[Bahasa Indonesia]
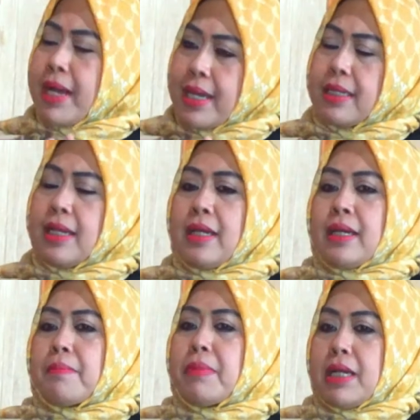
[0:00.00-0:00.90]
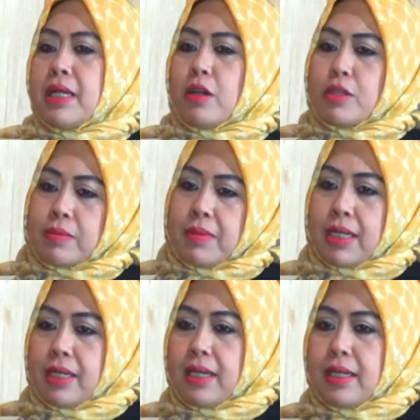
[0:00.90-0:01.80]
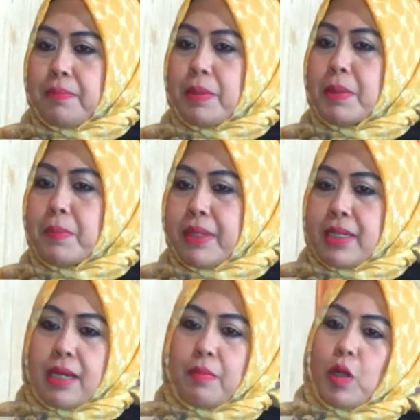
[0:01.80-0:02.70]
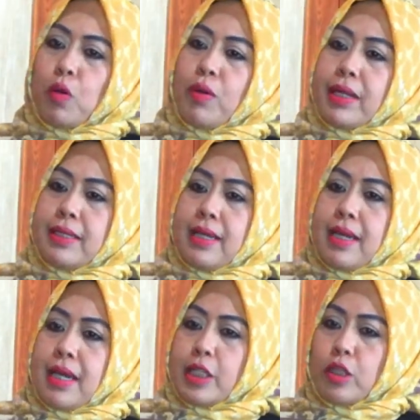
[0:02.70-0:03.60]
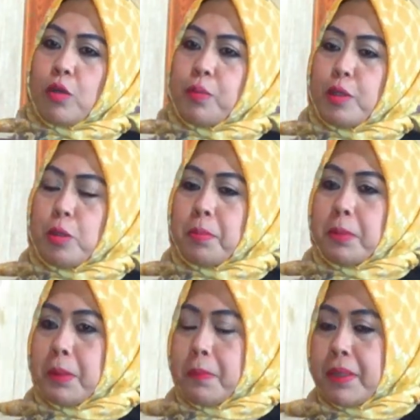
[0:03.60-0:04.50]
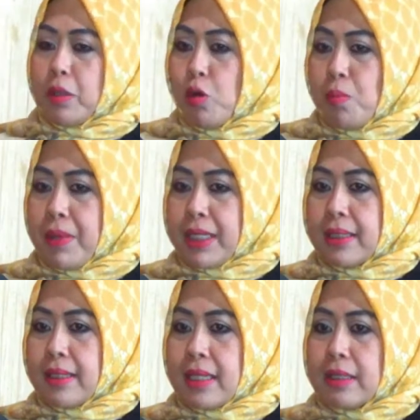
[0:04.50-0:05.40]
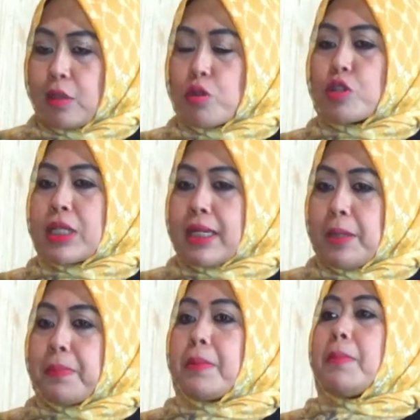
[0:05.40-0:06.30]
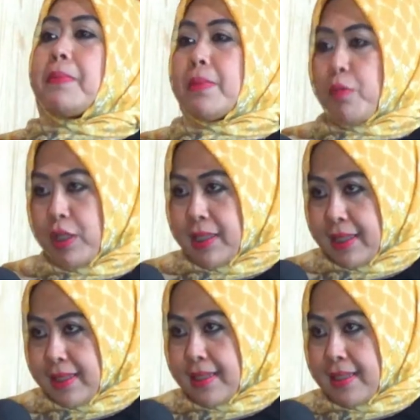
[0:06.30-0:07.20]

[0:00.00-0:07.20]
baik beliau sebagai pemimpin dalam keluarga ataupun pemimpin umat dan hmm. terus lagi pemimpin politik.